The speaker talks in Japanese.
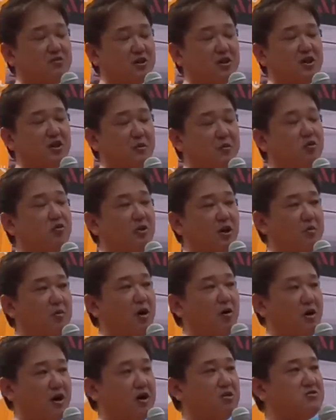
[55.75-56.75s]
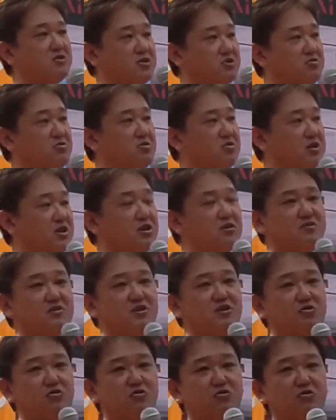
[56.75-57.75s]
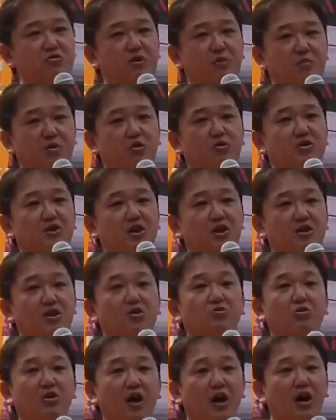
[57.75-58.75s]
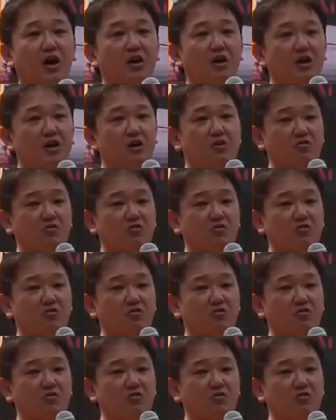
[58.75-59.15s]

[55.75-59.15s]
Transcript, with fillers: 酒タバコはまあわかるでしょう。感染症っていうのはピロリ菌だとか、